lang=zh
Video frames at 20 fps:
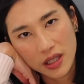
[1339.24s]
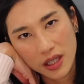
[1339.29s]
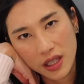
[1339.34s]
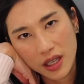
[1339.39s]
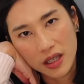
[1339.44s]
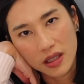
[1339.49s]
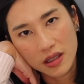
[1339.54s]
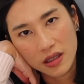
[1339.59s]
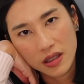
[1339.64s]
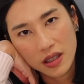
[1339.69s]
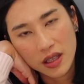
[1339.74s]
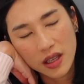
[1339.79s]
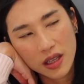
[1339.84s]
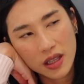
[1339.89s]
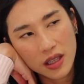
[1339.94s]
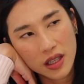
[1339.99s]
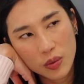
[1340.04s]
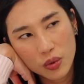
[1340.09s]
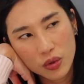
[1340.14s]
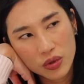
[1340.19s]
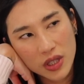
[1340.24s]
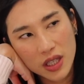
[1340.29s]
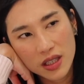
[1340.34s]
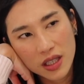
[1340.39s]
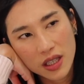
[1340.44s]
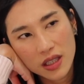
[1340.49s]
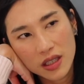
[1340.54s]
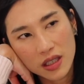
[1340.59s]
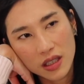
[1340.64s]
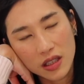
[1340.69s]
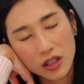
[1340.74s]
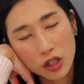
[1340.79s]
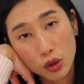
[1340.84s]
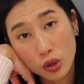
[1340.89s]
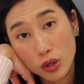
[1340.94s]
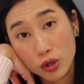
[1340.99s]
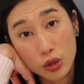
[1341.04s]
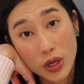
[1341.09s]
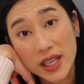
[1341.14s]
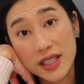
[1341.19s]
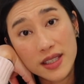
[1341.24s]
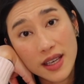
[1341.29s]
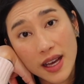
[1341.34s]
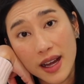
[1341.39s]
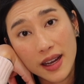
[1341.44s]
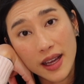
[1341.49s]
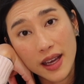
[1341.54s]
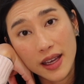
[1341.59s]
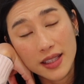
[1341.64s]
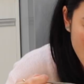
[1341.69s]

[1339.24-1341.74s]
天，一步登天的人都会摔下来。